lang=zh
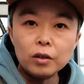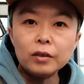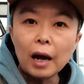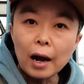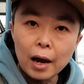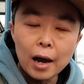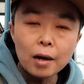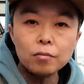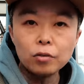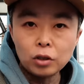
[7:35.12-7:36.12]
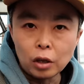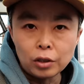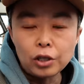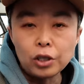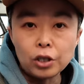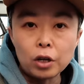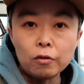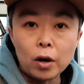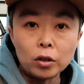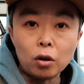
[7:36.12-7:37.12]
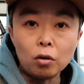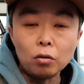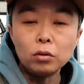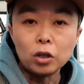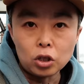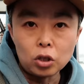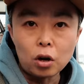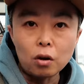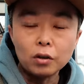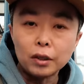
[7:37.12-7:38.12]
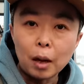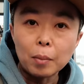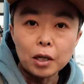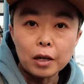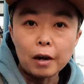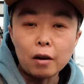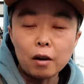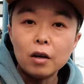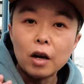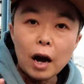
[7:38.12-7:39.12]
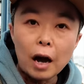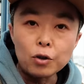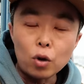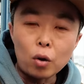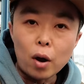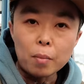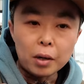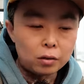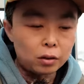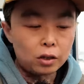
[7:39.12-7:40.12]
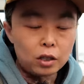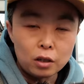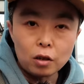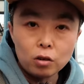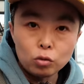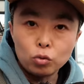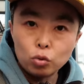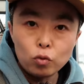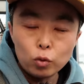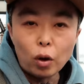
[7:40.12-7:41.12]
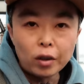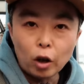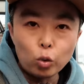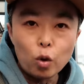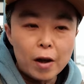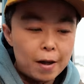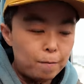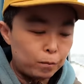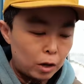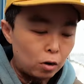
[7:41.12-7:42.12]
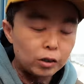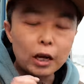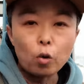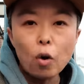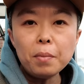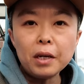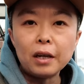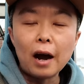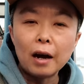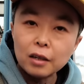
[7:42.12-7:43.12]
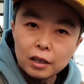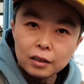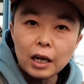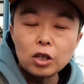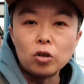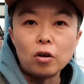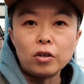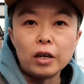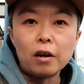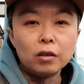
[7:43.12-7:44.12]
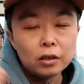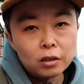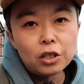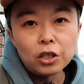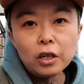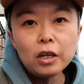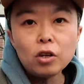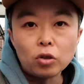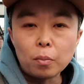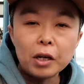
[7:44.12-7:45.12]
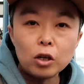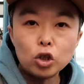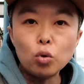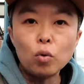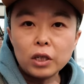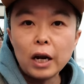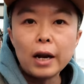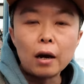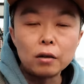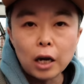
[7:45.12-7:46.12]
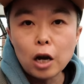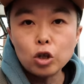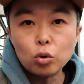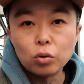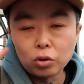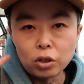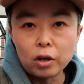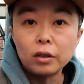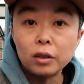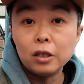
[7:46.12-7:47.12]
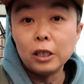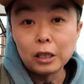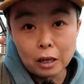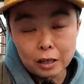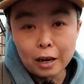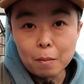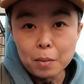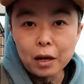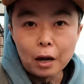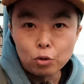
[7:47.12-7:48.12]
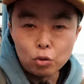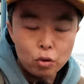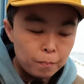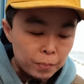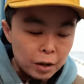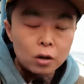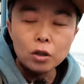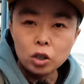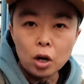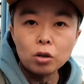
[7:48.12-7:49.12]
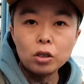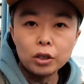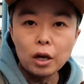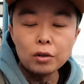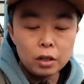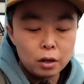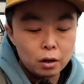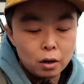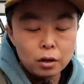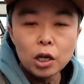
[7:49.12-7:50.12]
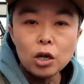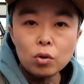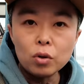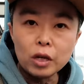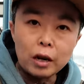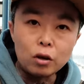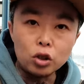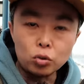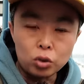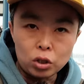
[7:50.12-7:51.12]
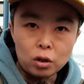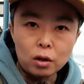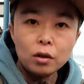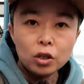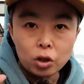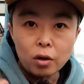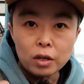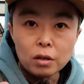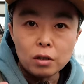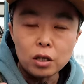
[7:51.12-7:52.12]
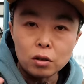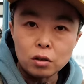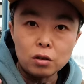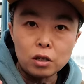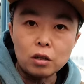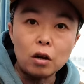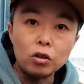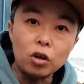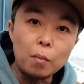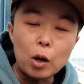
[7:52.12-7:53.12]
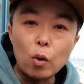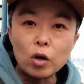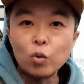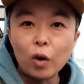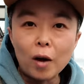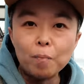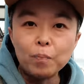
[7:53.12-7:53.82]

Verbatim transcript: 打开相机机身防抖的时候，咱们的这个安全快门自己能端到多稳，然后再关闭它，再设置一个自己心里有这么一个数，这两个参数就是自己的这个敏感区。只要是相机低于这个数值，就要引起自己的特别关注了。